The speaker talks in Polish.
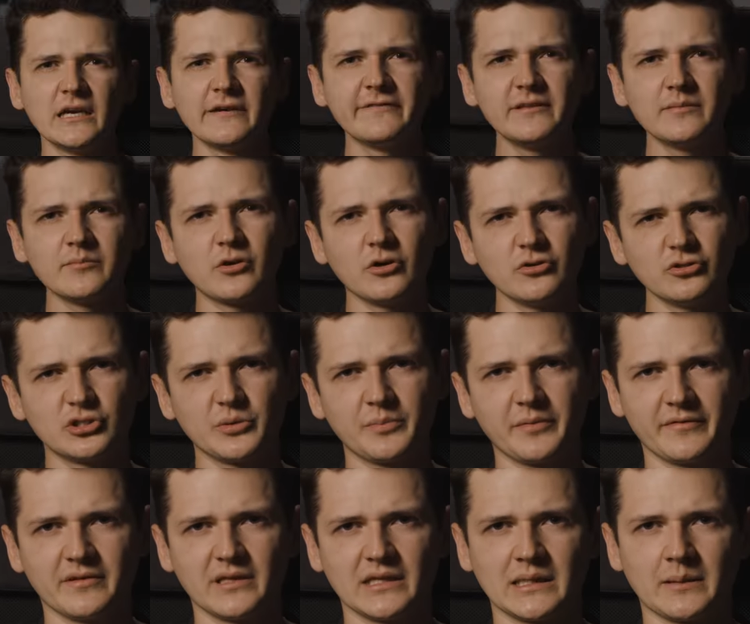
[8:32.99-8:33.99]
Film kończy
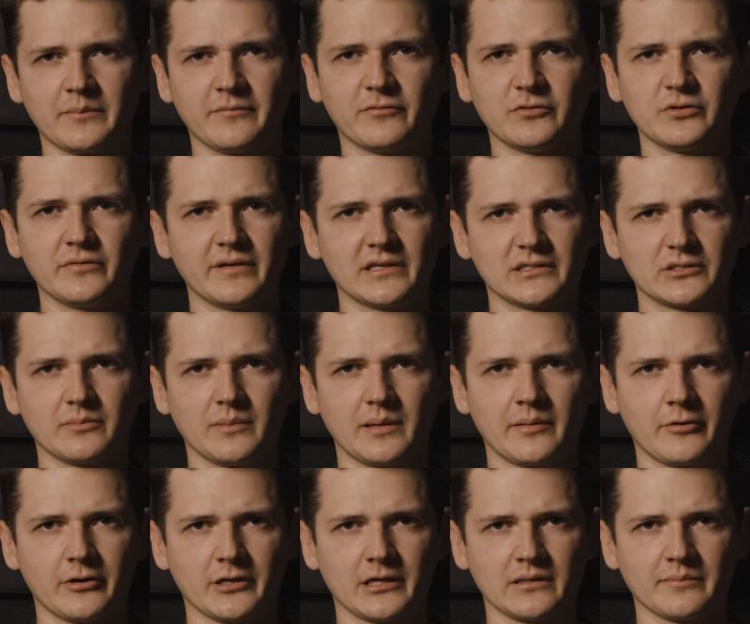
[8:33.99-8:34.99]
pewien etap w uniwersum
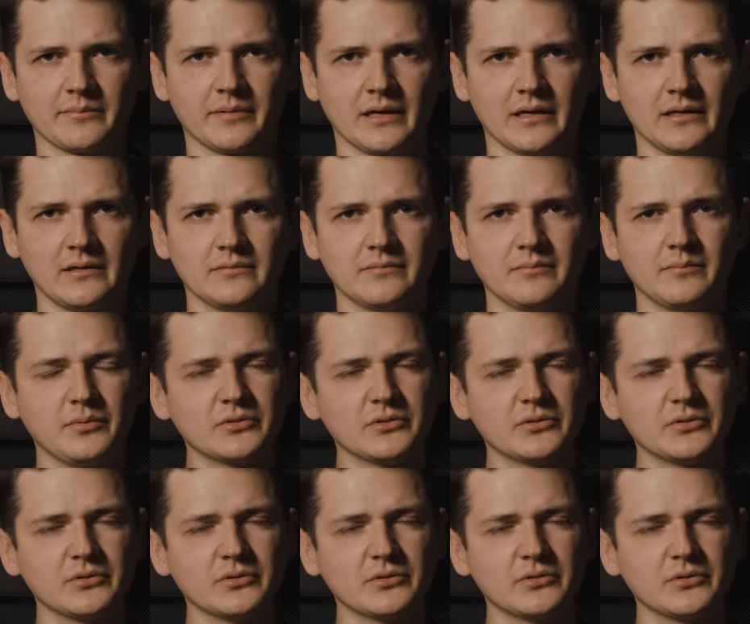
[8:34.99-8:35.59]
American Pie,